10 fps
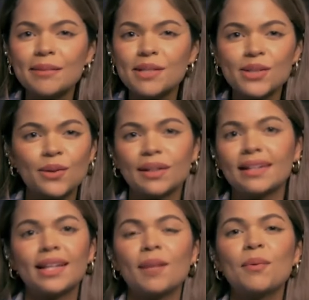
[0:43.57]
misión que
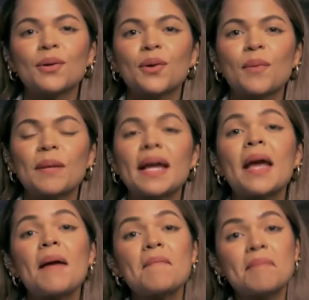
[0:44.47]
tiene por nombre
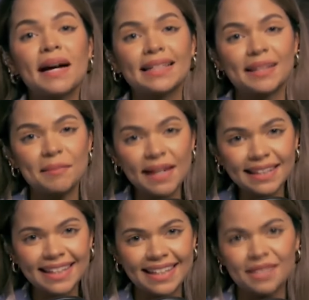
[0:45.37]

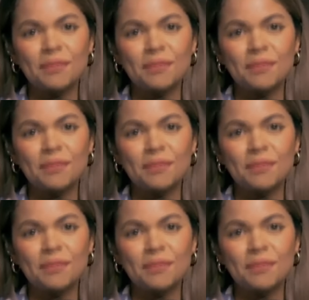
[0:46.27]
Matemáticas.